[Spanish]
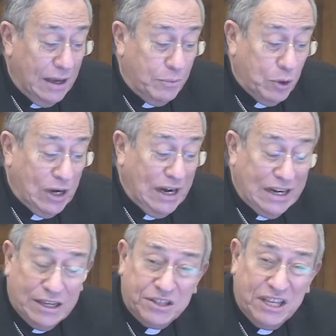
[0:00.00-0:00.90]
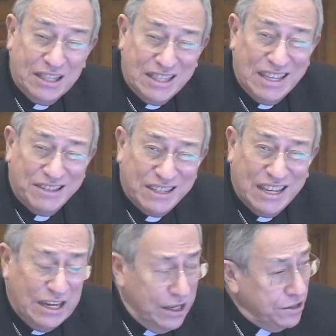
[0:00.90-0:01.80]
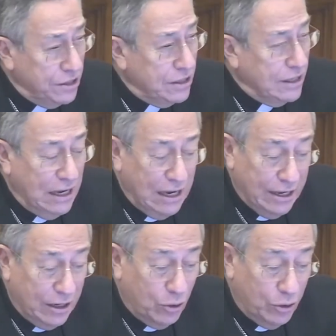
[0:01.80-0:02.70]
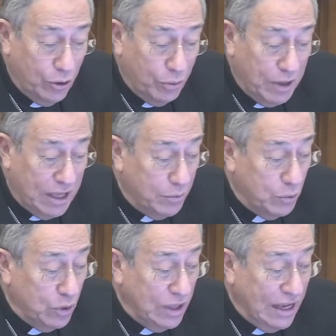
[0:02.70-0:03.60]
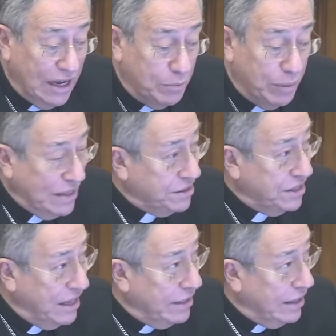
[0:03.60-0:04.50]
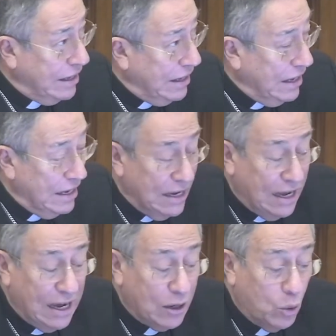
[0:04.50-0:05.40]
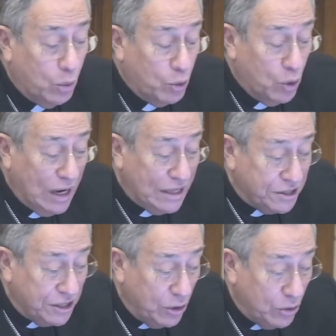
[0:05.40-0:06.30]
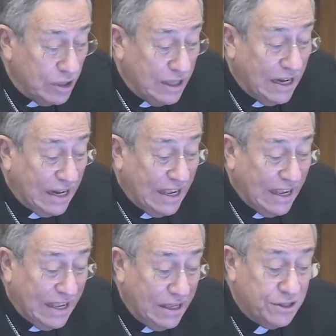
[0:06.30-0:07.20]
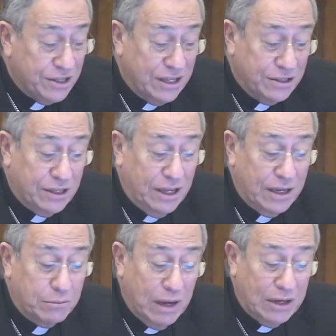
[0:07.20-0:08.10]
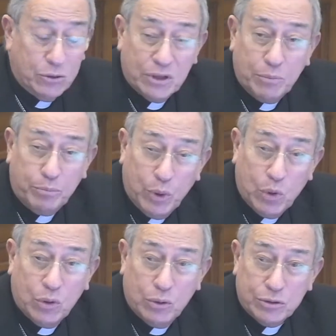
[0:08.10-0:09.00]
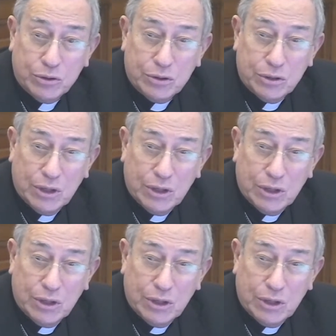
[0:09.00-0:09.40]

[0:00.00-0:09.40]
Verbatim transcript: por las recientes crisis de la economía mundial basada en la acumulación de riquezas en manos de pocos,